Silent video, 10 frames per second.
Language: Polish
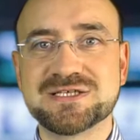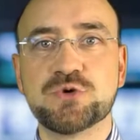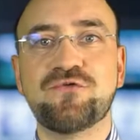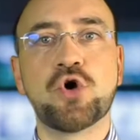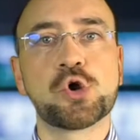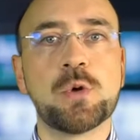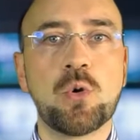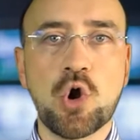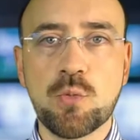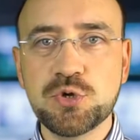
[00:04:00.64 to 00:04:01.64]
są formą
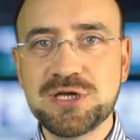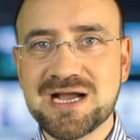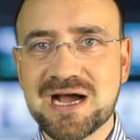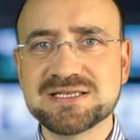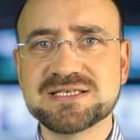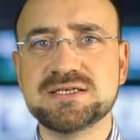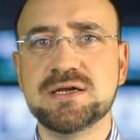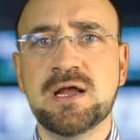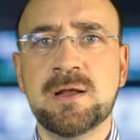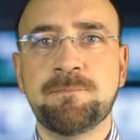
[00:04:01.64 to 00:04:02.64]
komunikacji
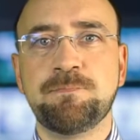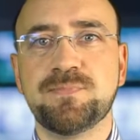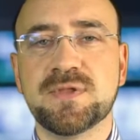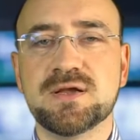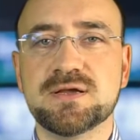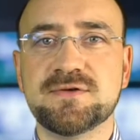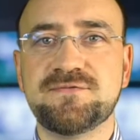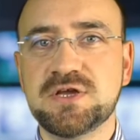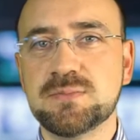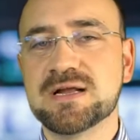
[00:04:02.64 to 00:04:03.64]
mm, e,
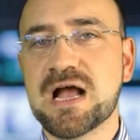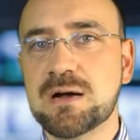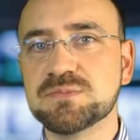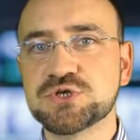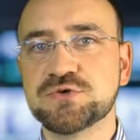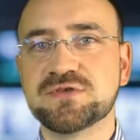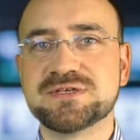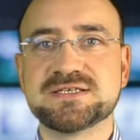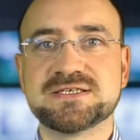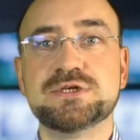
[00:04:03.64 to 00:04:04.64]
firmy Camsoft
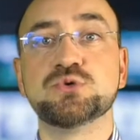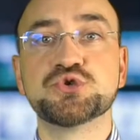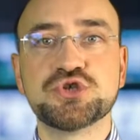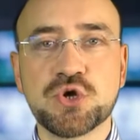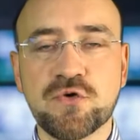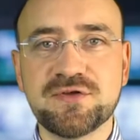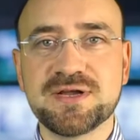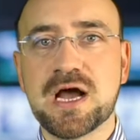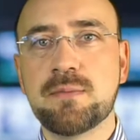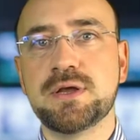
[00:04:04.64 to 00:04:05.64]
z
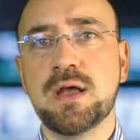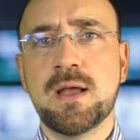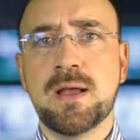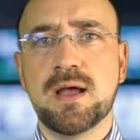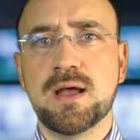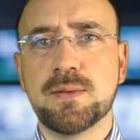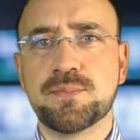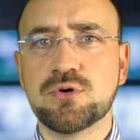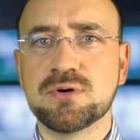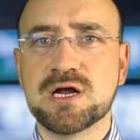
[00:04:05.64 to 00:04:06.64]
użytkownikami e,
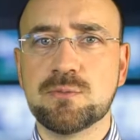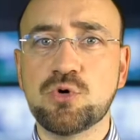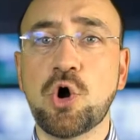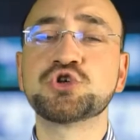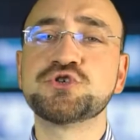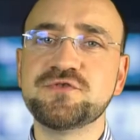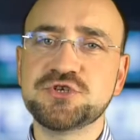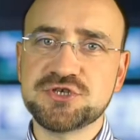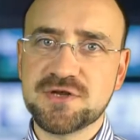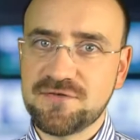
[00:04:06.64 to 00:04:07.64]
programu.
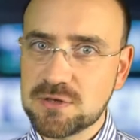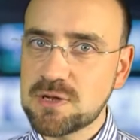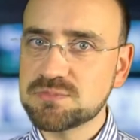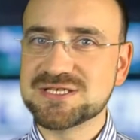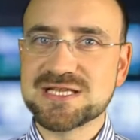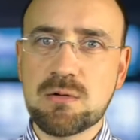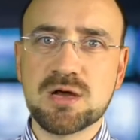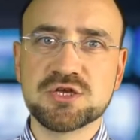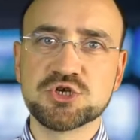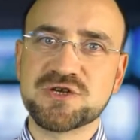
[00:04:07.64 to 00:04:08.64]
Oczywiście firma przyznała
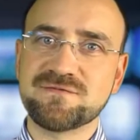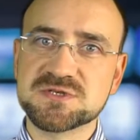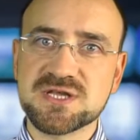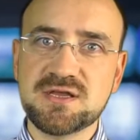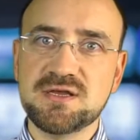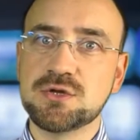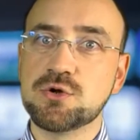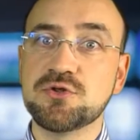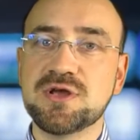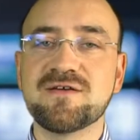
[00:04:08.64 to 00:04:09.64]
też, że w ostatnich
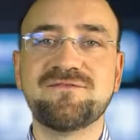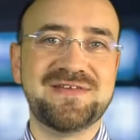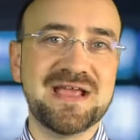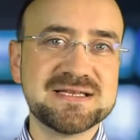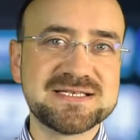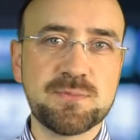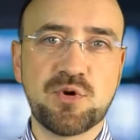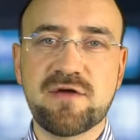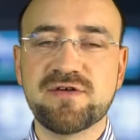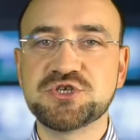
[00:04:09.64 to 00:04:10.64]
tygodniach więcej
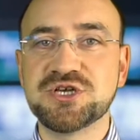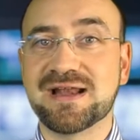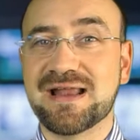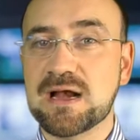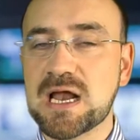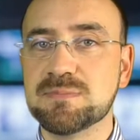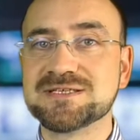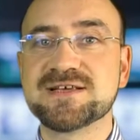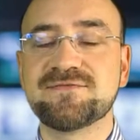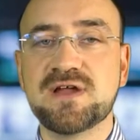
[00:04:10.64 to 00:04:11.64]
pojawia się reklam
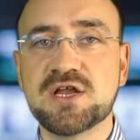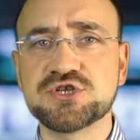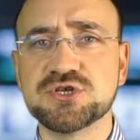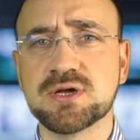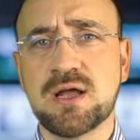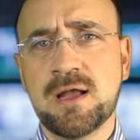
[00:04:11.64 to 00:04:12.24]
zewnętrznych,